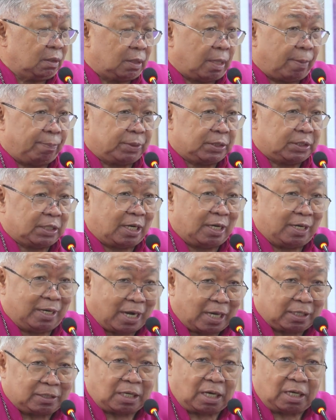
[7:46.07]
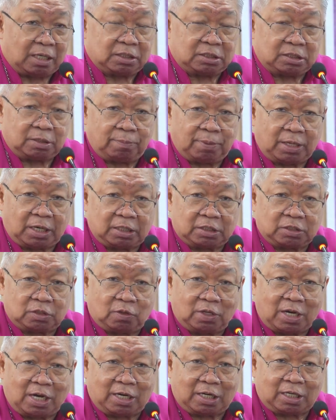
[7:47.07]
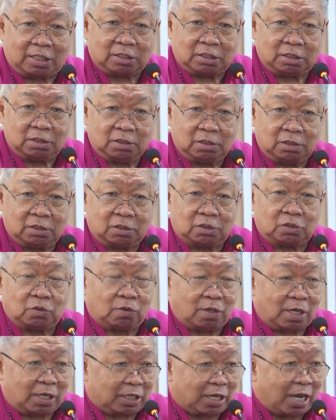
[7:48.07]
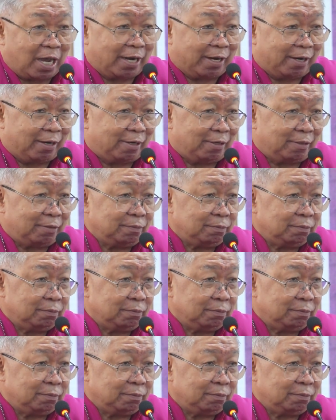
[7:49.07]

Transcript: Tapi saya datang sebagai saudara, saudari Anda.